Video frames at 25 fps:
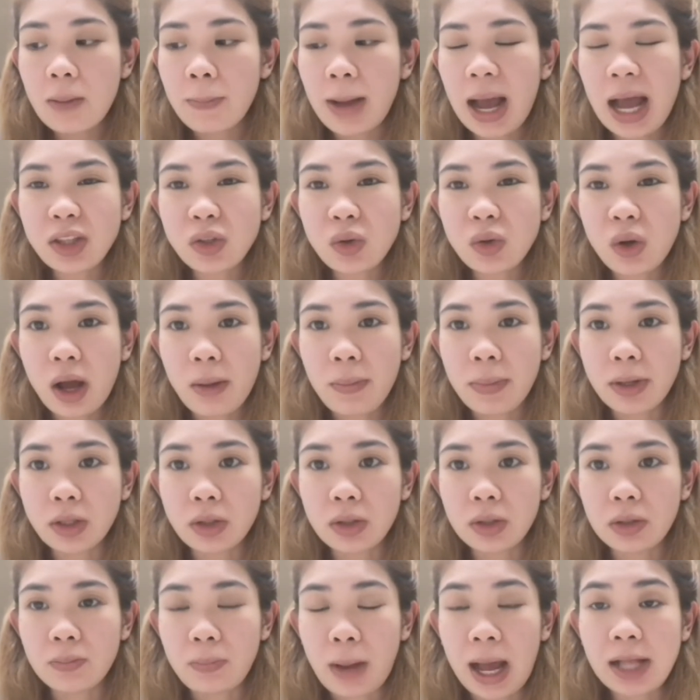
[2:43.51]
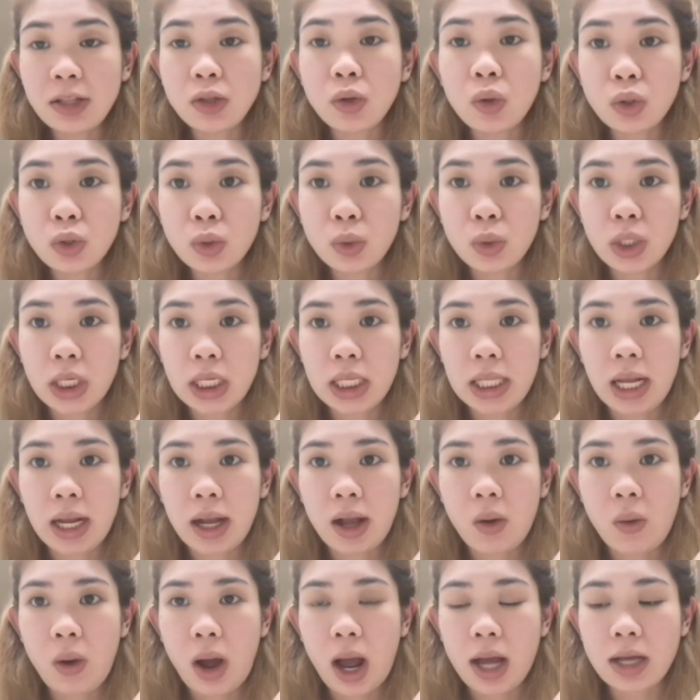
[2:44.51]
paano nga ba, paano ko to
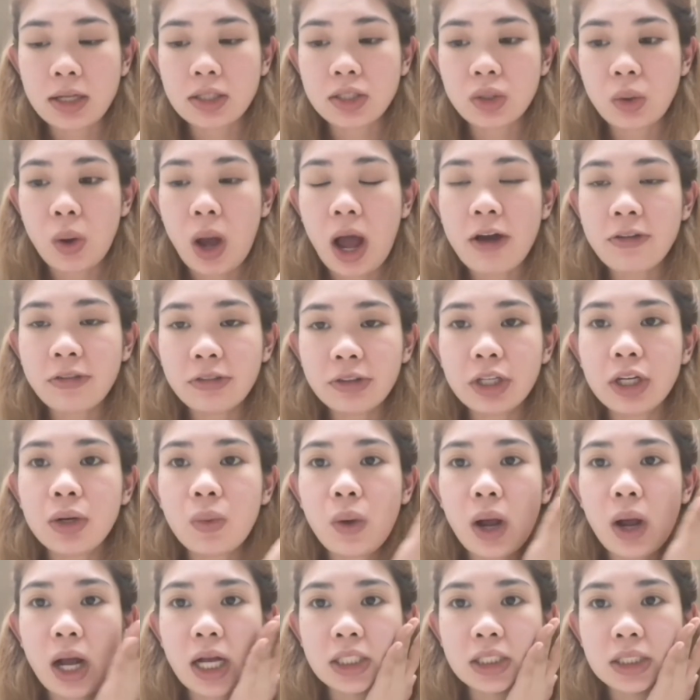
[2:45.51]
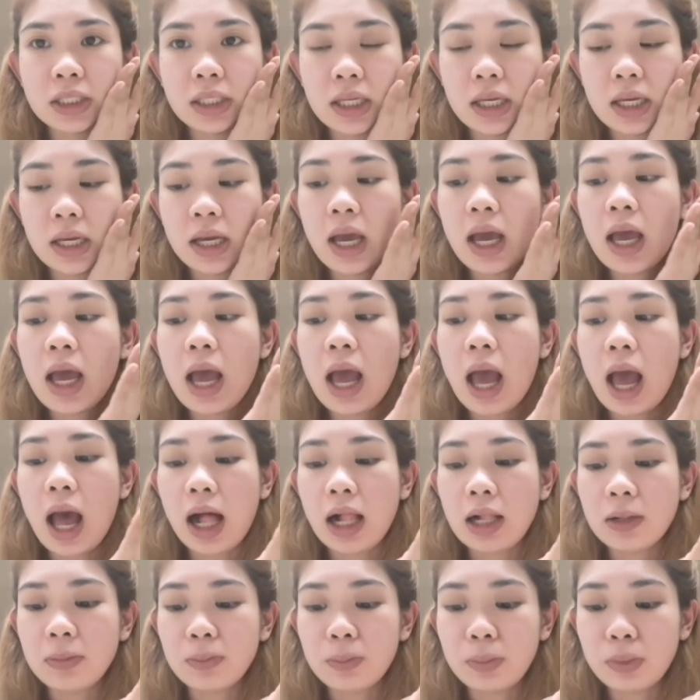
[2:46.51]
ginagawa? So, after washing,
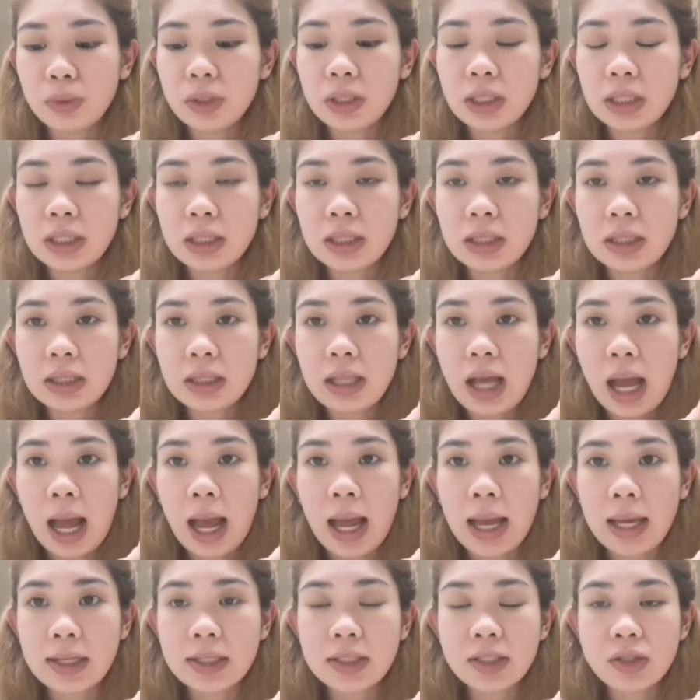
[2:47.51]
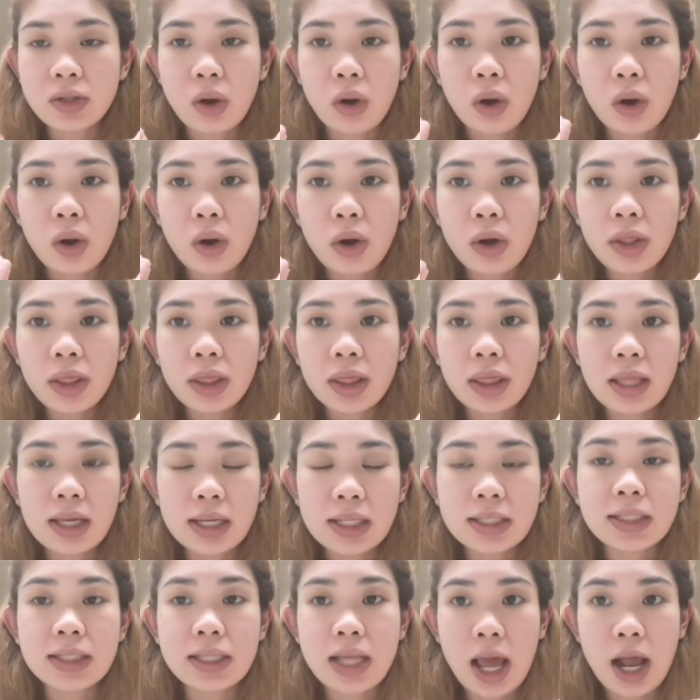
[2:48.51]
I'll put the ice on
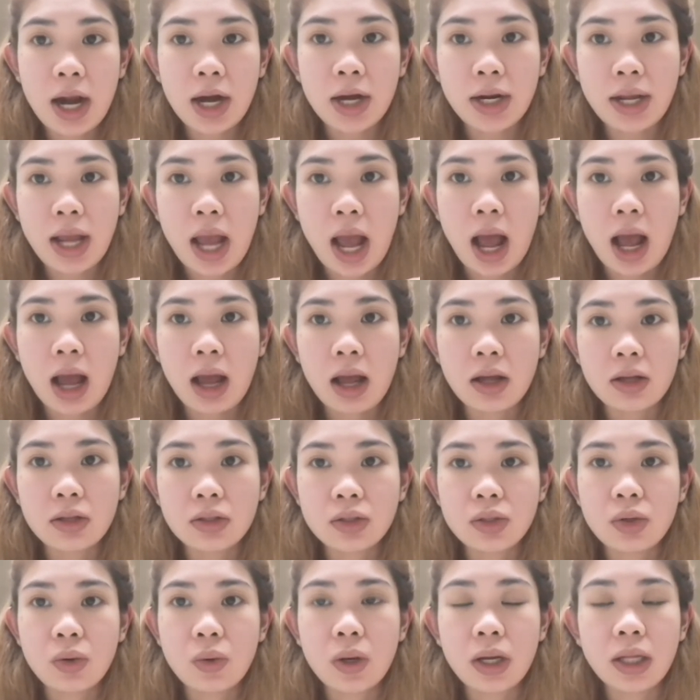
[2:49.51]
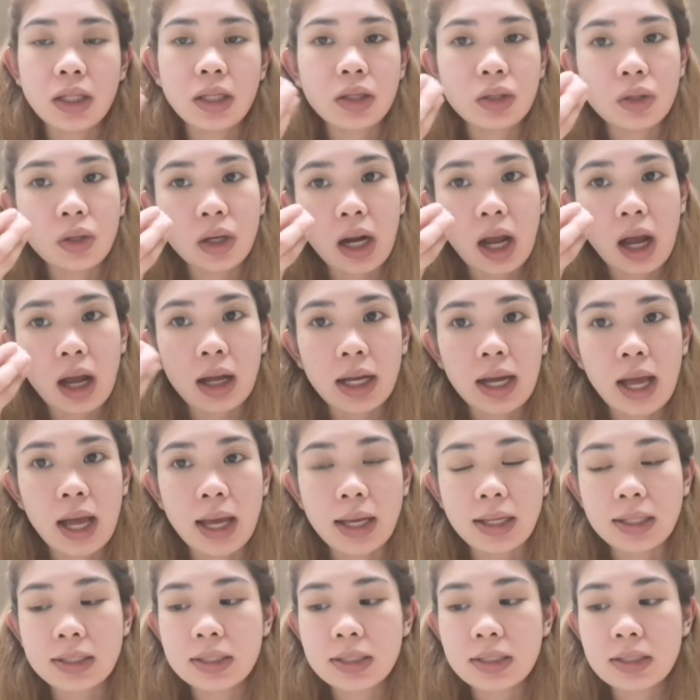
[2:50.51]
this area. So, ganito lang
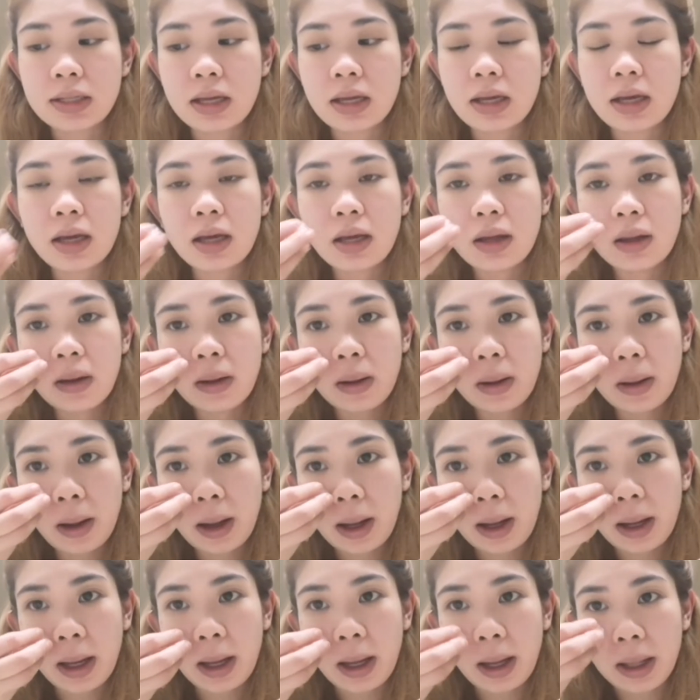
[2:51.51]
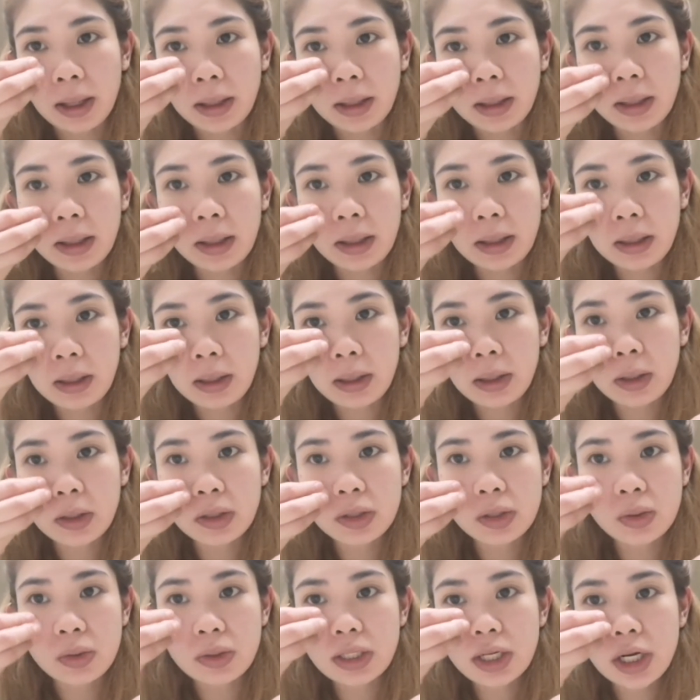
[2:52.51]
guys. Ayan.
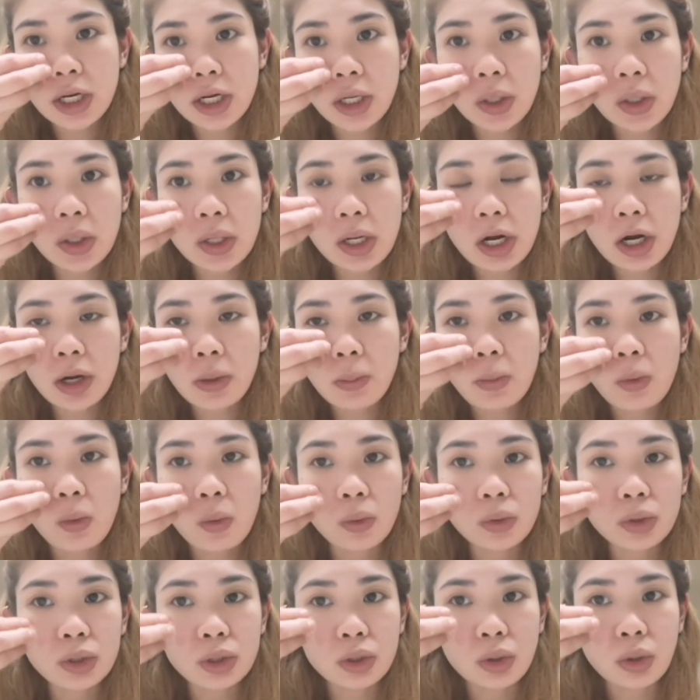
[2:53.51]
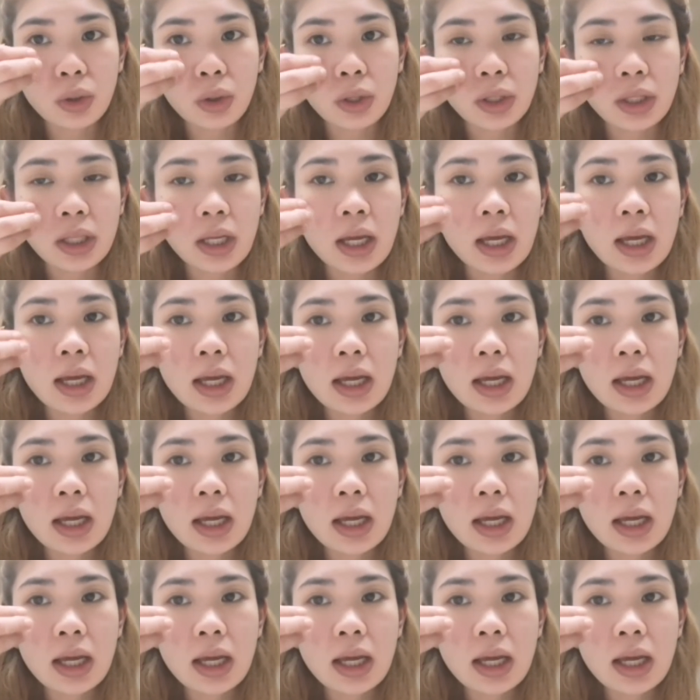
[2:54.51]
So, circular motion.